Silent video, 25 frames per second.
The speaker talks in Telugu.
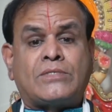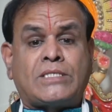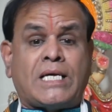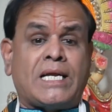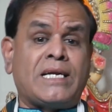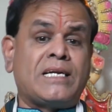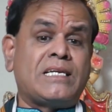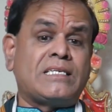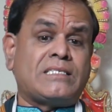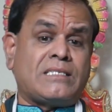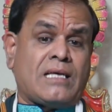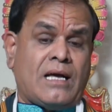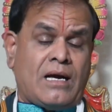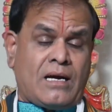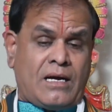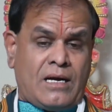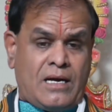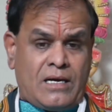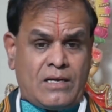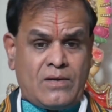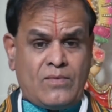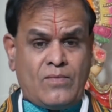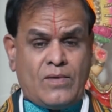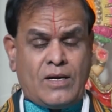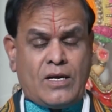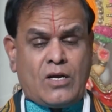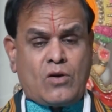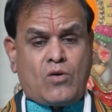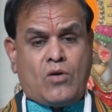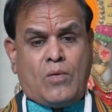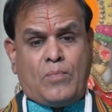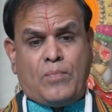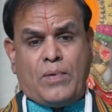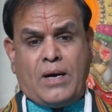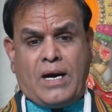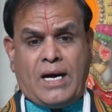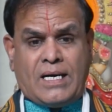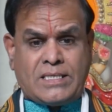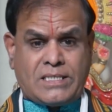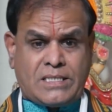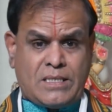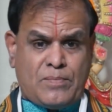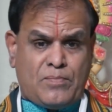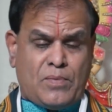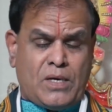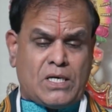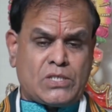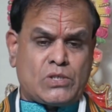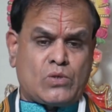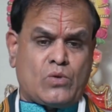తండ్రి సహకారం వల్ల గొప్ప
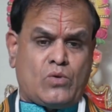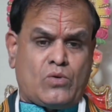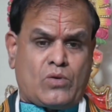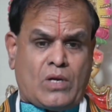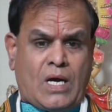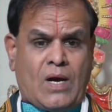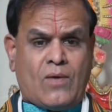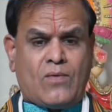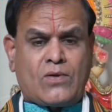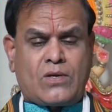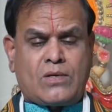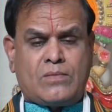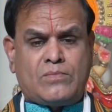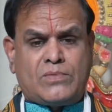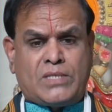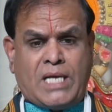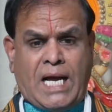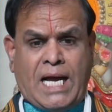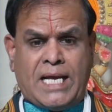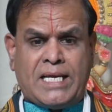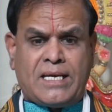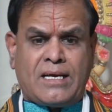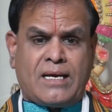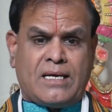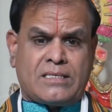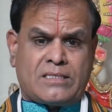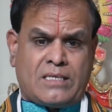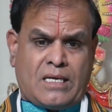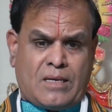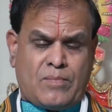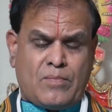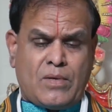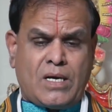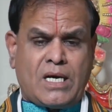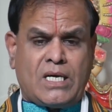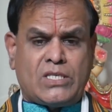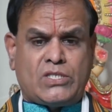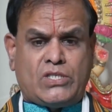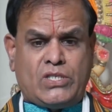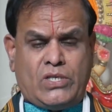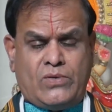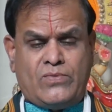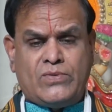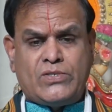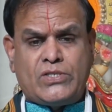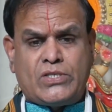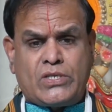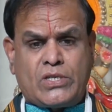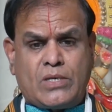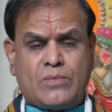ఆస్తిపాస్తులు రావటం న్యాయంగా ధర్మంగా
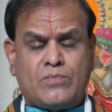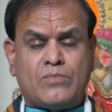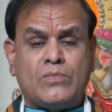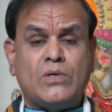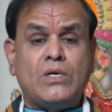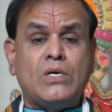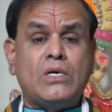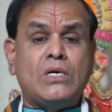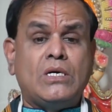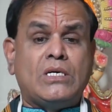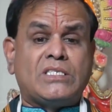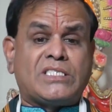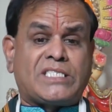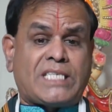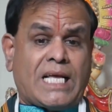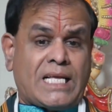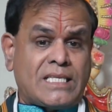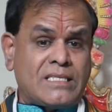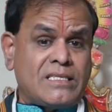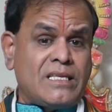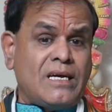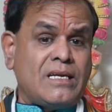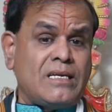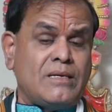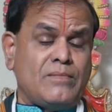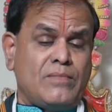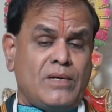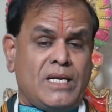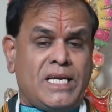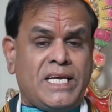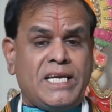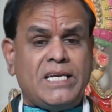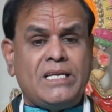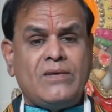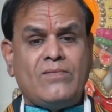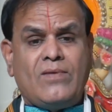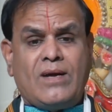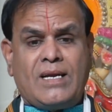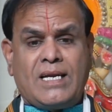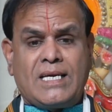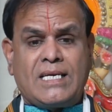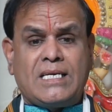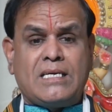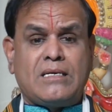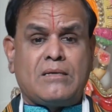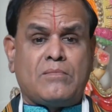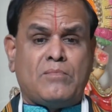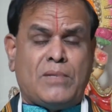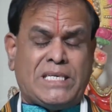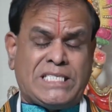జీవించటం సంతానం లేని
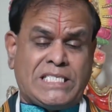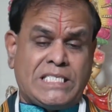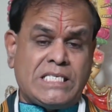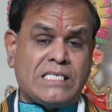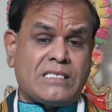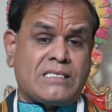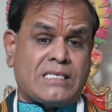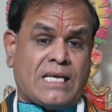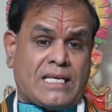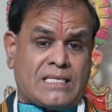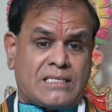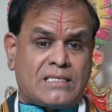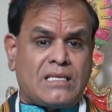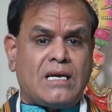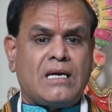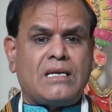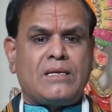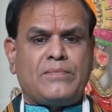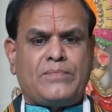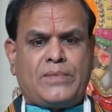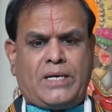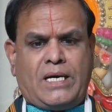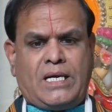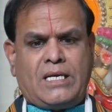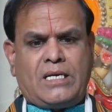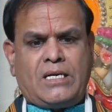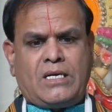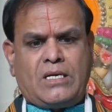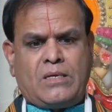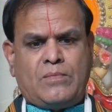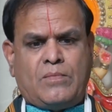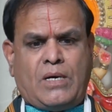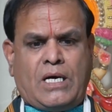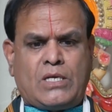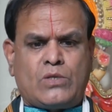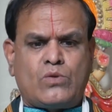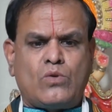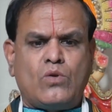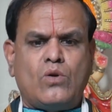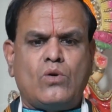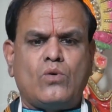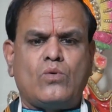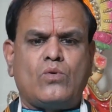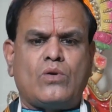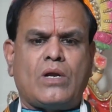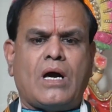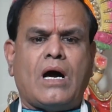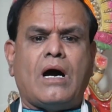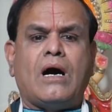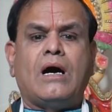వాళ్ళకి మంచి సంతానం కలగడం అందులో
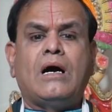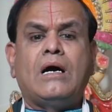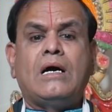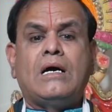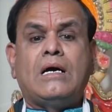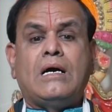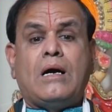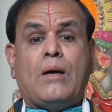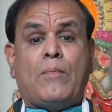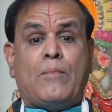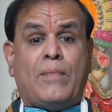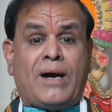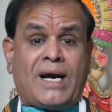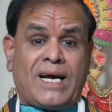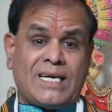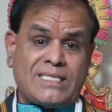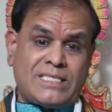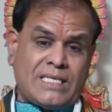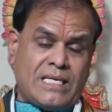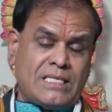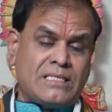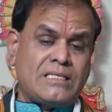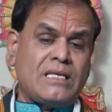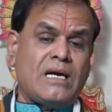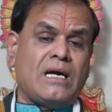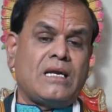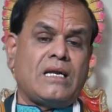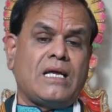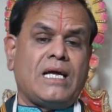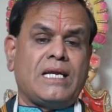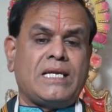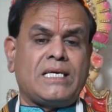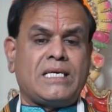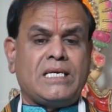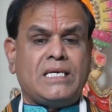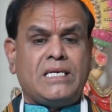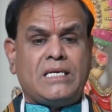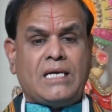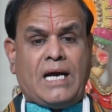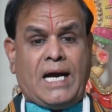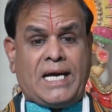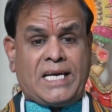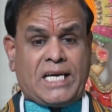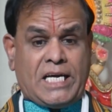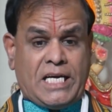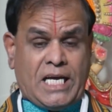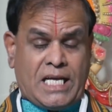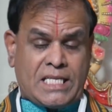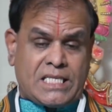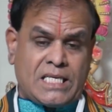కూడా మగ సంతానానికి
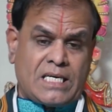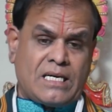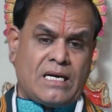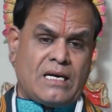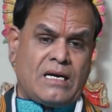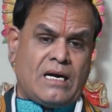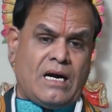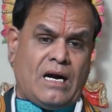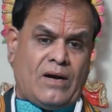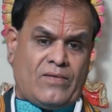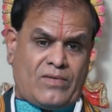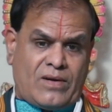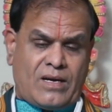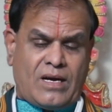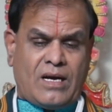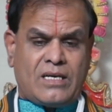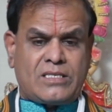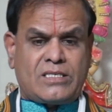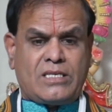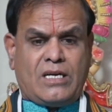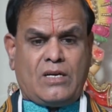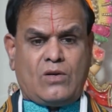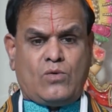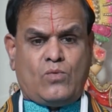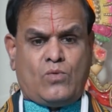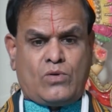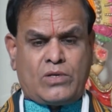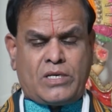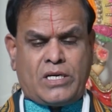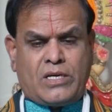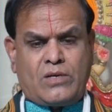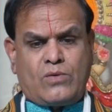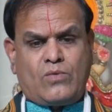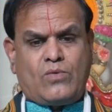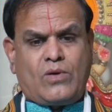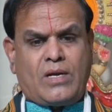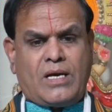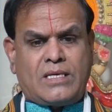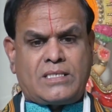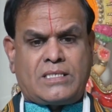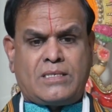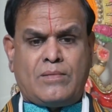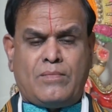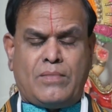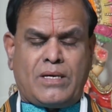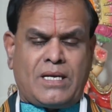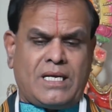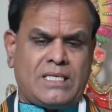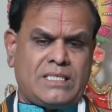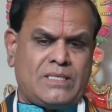అధికంగా అవకాశాలు ఉండడం కూడా
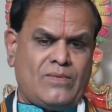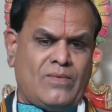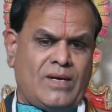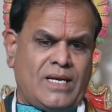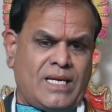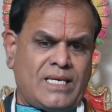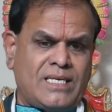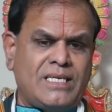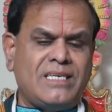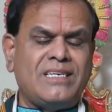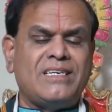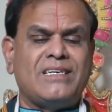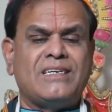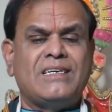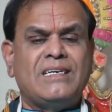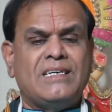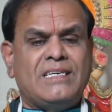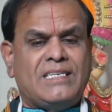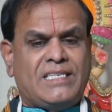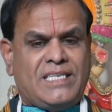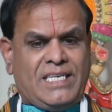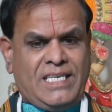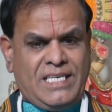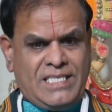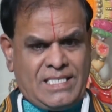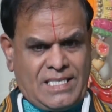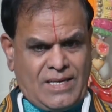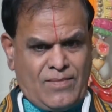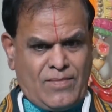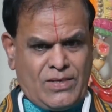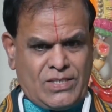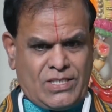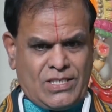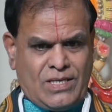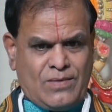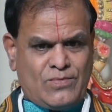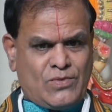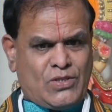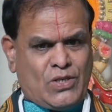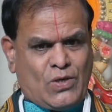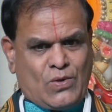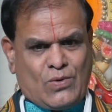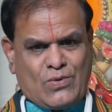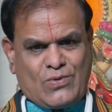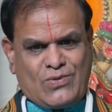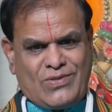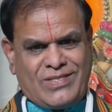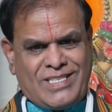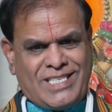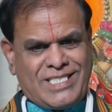సింహరాశి వాళ్ళకి ఈ సంవత్సరం
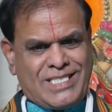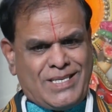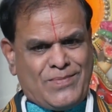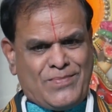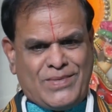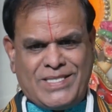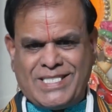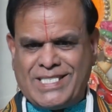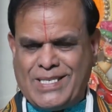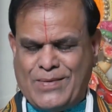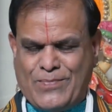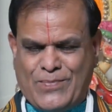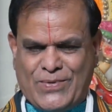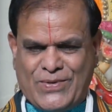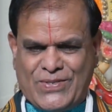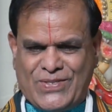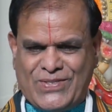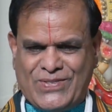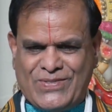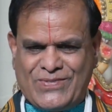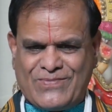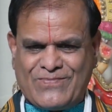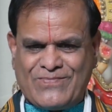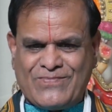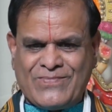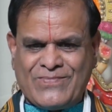జరుగుతుందని చెప్పేసి చెప్పవచ్చు